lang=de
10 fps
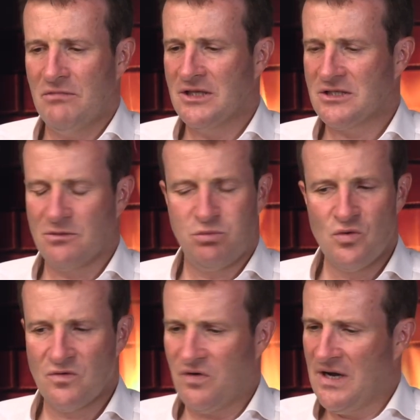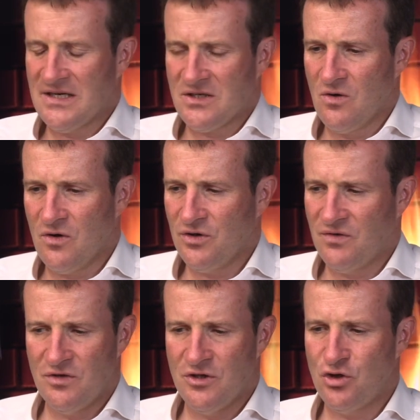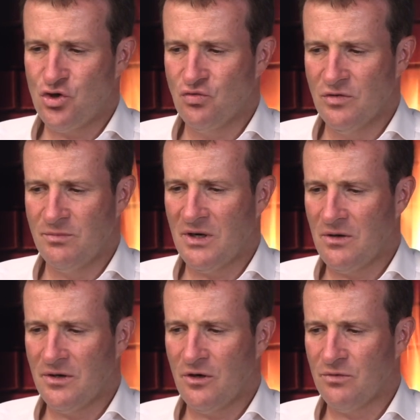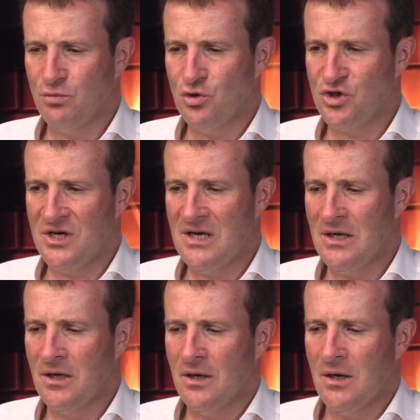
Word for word: Letzter Punkt vielleicht noch, ich finde, die Schulen brauchen auch ein Budget,